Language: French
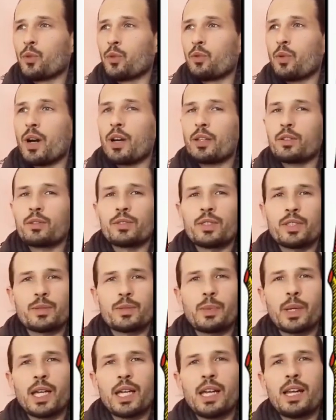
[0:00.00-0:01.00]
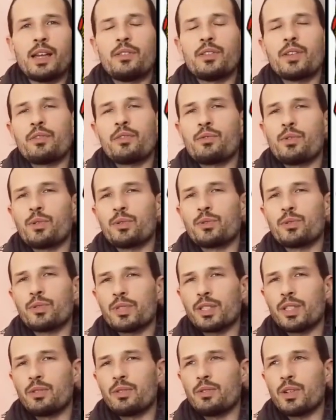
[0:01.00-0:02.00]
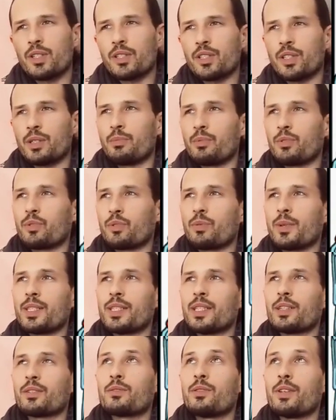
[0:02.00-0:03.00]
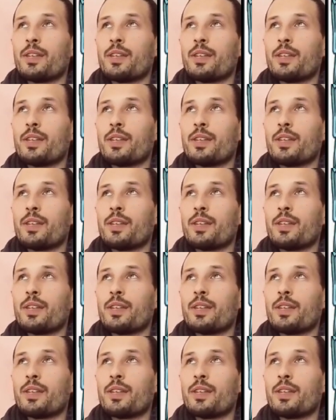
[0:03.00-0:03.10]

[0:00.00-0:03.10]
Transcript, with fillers: Toi, ton esprit, il a une influence sur ces nuages. Il peut choisir de